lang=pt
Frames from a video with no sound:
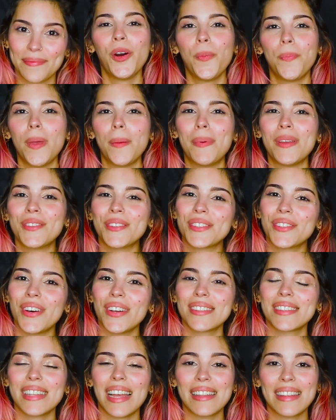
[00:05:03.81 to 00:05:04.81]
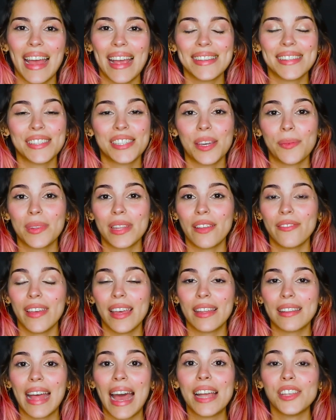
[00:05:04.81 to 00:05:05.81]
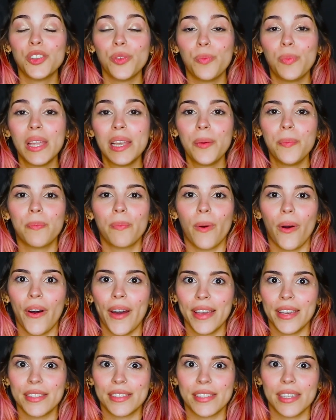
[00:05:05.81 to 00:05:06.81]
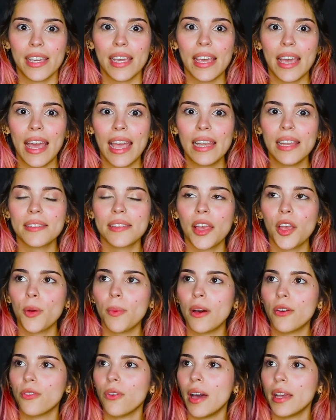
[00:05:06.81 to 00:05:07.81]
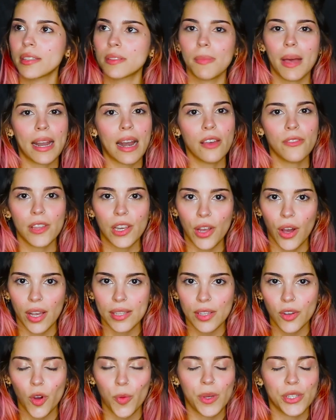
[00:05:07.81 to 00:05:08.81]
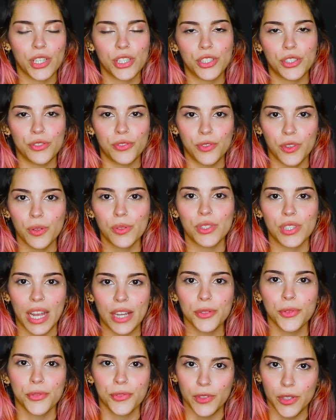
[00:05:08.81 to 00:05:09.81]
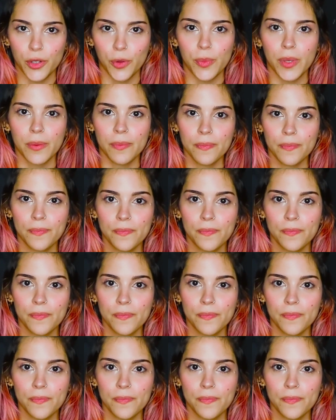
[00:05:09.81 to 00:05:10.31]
O Pippin do Senhor dos Anéis se chama, na verdade, Billy Boyd, e ele tem uma voz maravilhosa, como a gente viu já no filme.